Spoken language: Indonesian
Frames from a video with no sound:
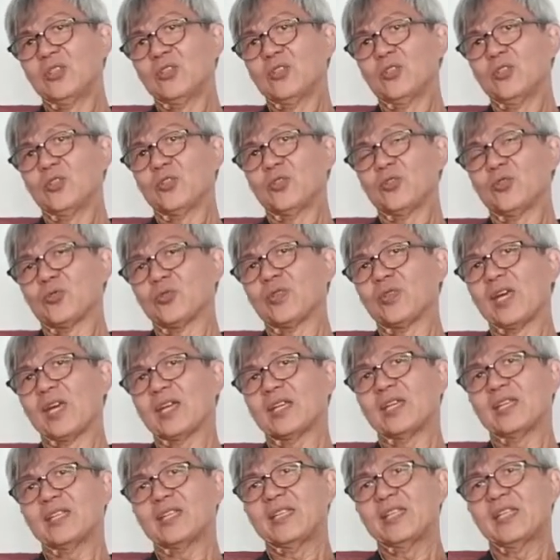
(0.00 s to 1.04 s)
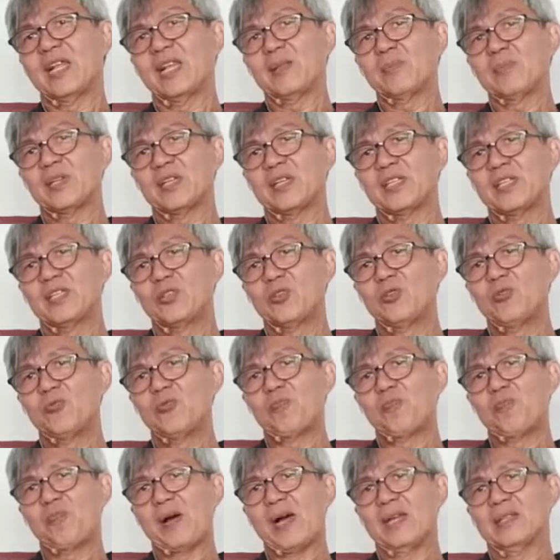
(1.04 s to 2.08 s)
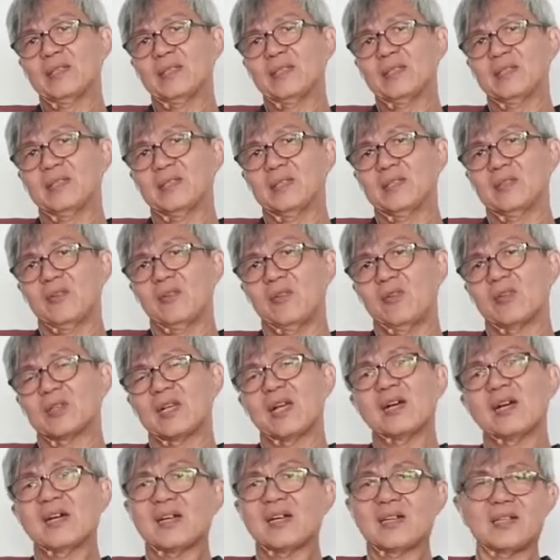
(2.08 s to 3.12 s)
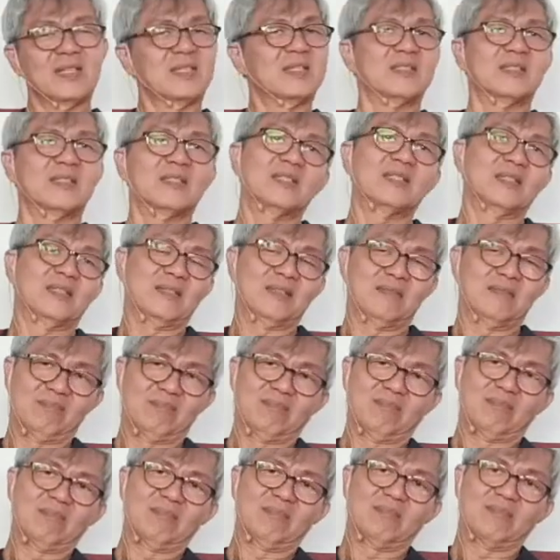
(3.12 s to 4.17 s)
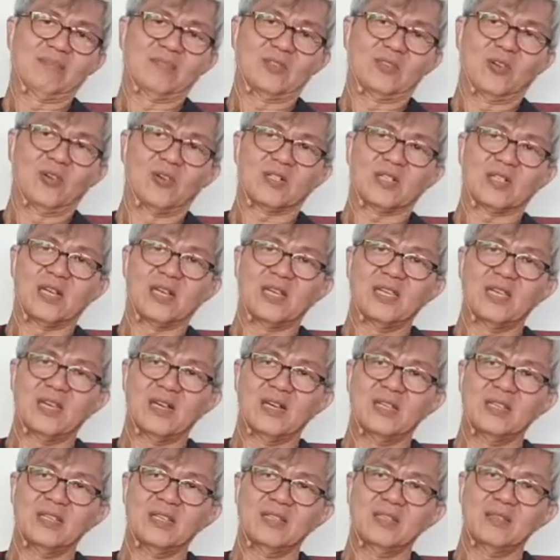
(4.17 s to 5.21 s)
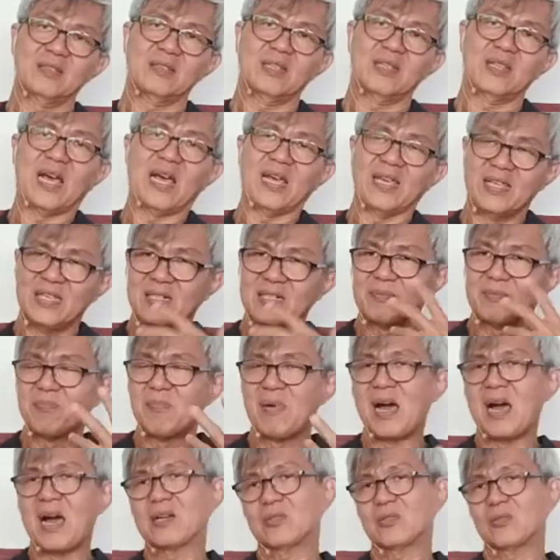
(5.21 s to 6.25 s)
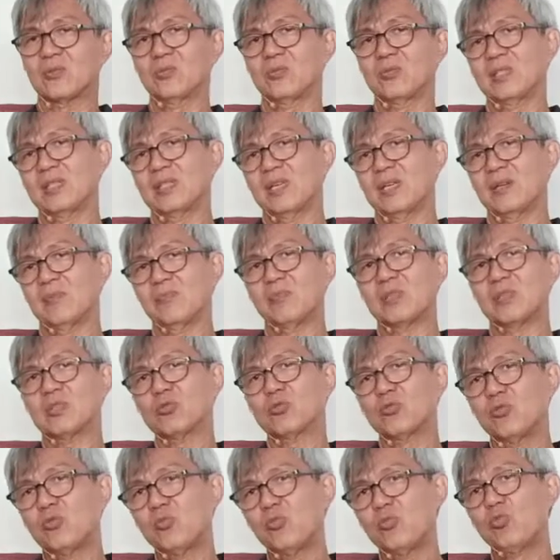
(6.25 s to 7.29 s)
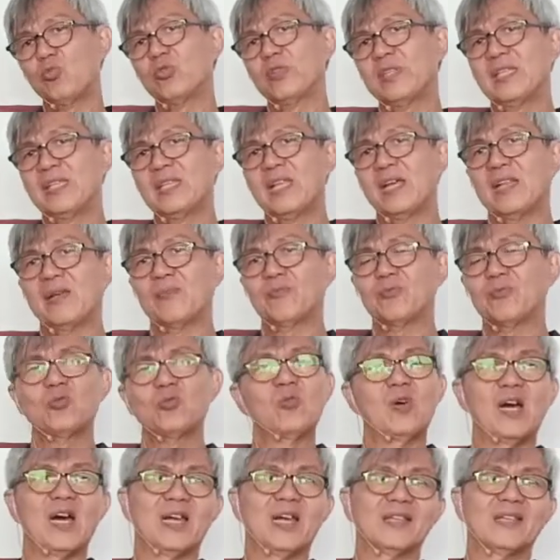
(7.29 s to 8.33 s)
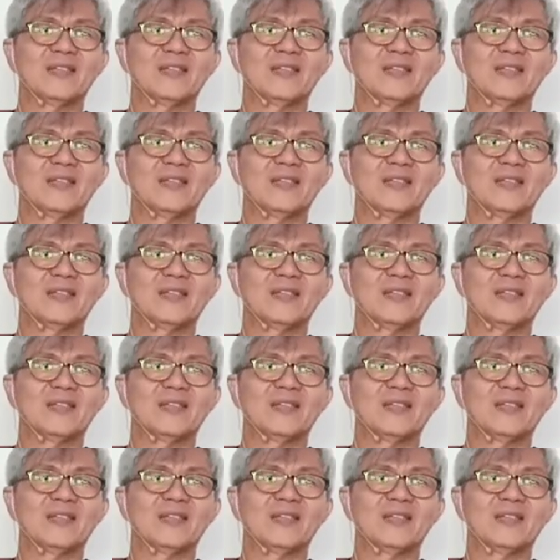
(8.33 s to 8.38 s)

Saudara di dalam kehidupan orang Kristen, orang yang lahir baru, yang bertumbuh di dalam Tuhan,